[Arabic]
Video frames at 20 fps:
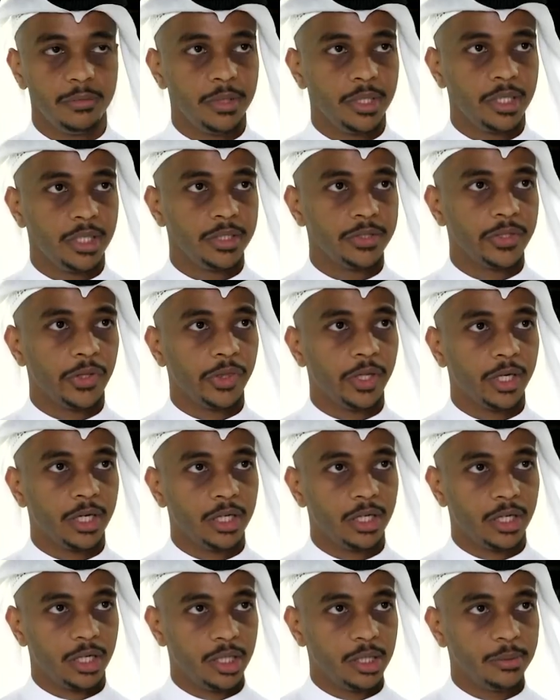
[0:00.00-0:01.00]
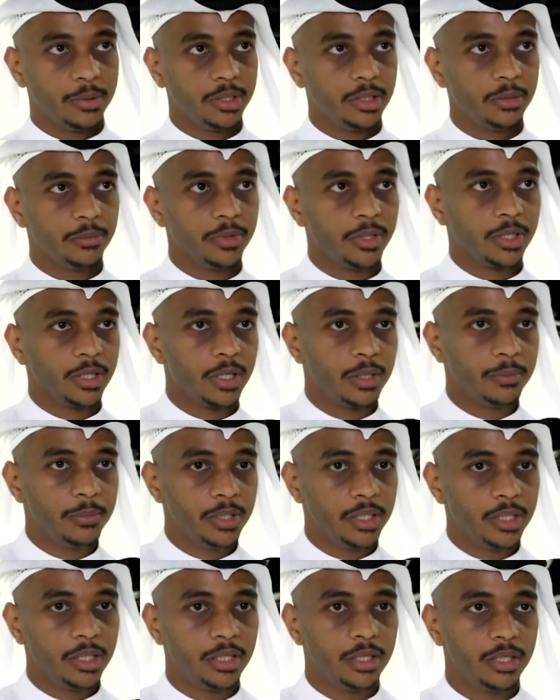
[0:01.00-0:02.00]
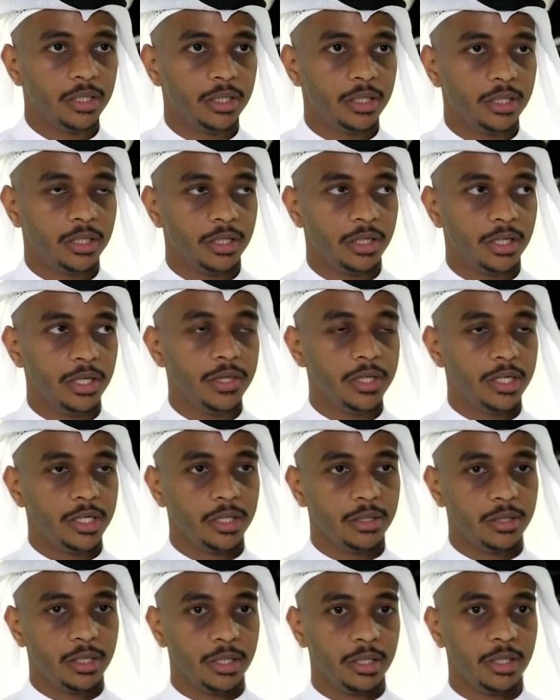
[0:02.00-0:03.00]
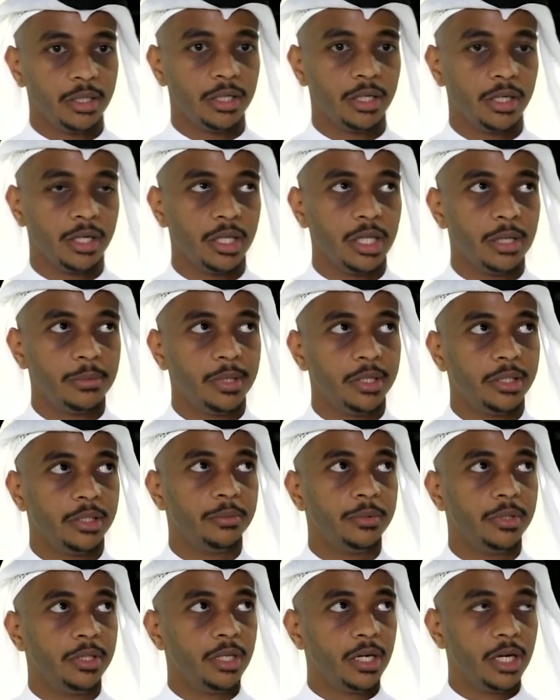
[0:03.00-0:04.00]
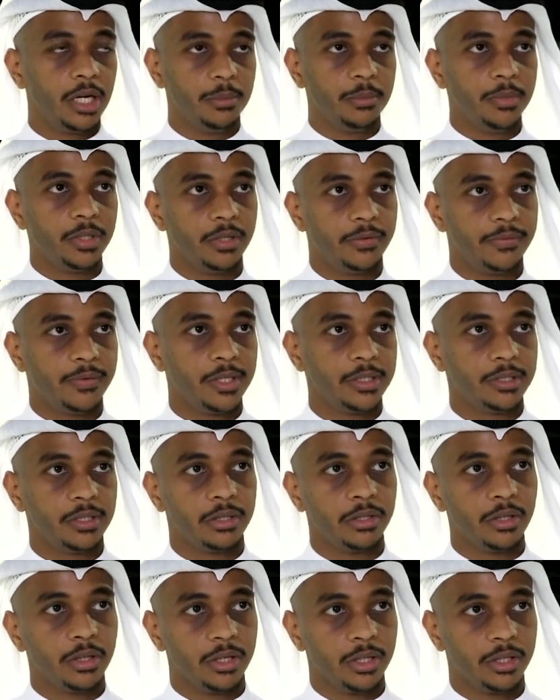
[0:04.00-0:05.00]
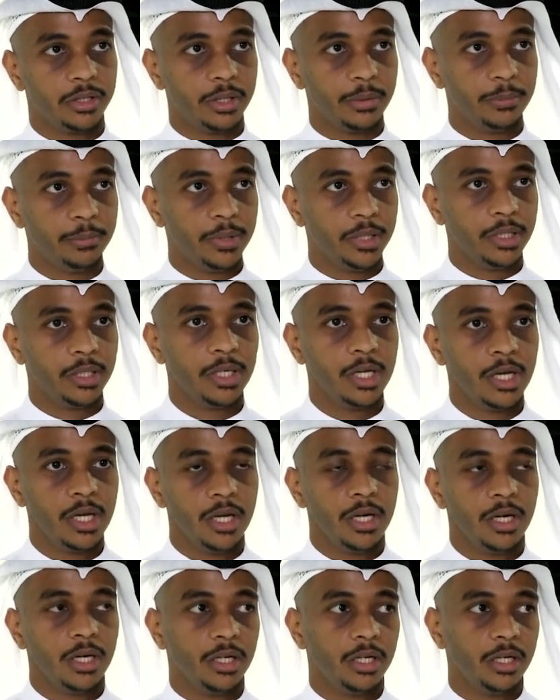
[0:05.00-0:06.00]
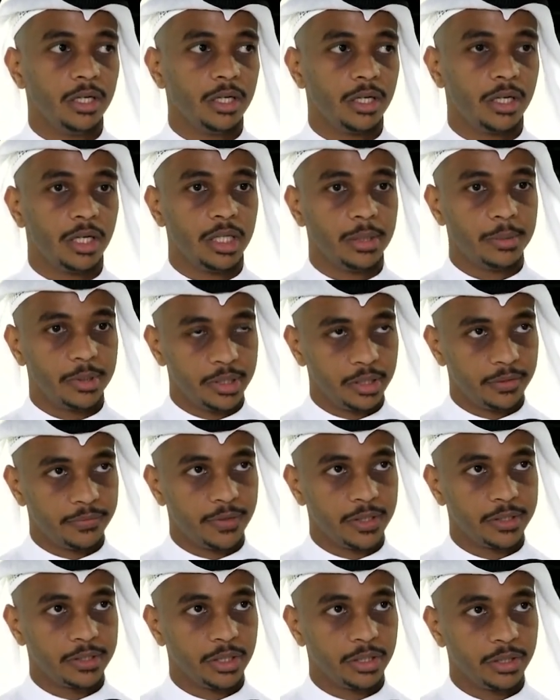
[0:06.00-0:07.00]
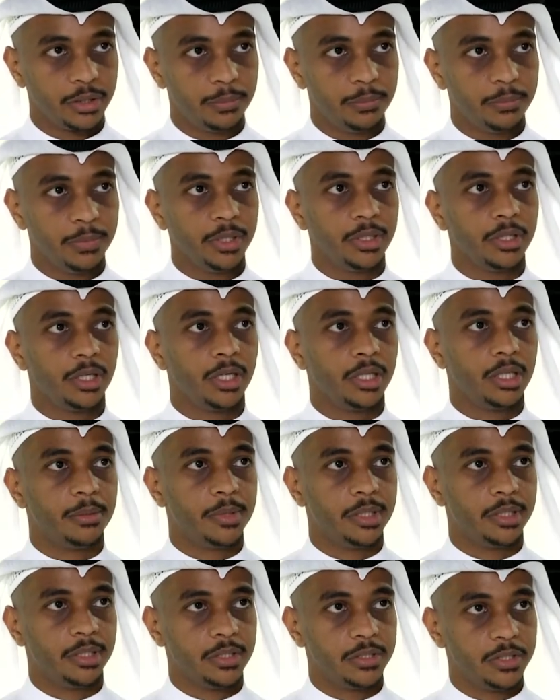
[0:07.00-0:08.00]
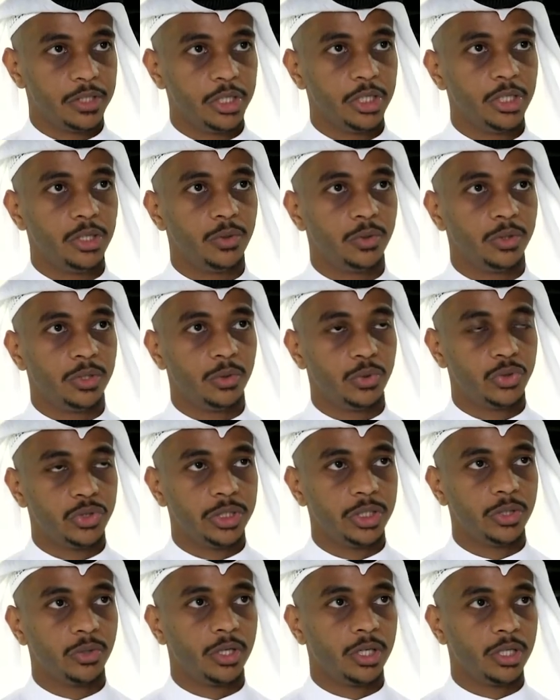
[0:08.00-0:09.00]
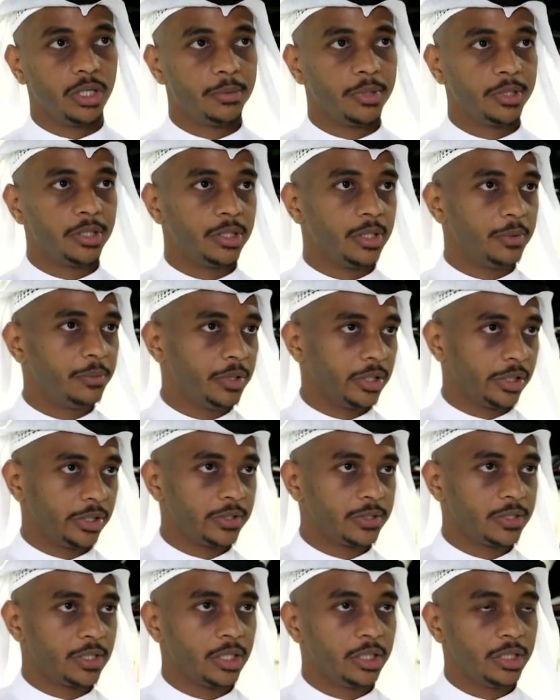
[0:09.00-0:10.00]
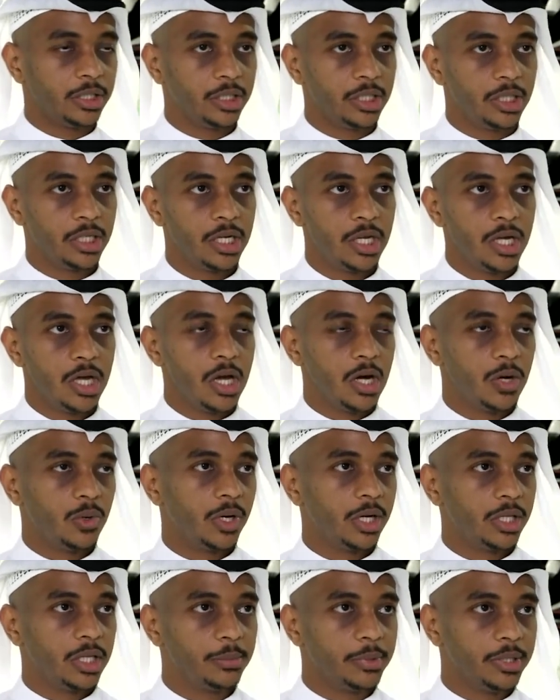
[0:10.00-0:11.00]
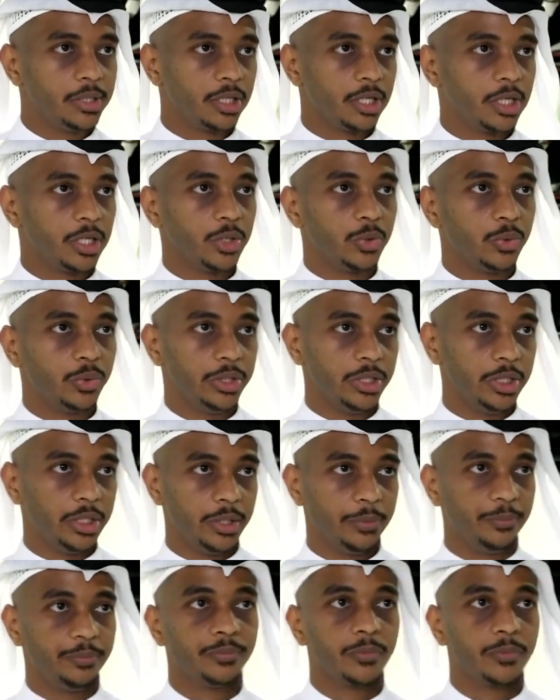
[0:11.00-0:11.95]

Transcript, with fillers: مركز الثقة للخدمات المتكاملة آه، عندنا آه، خدمات ابتداء من الفحص الطبي آه، خدمات الفحص الطبي خدمات تسهيل وتوجيه وخدمات التنمية الاقتصادية وخدمات القانونية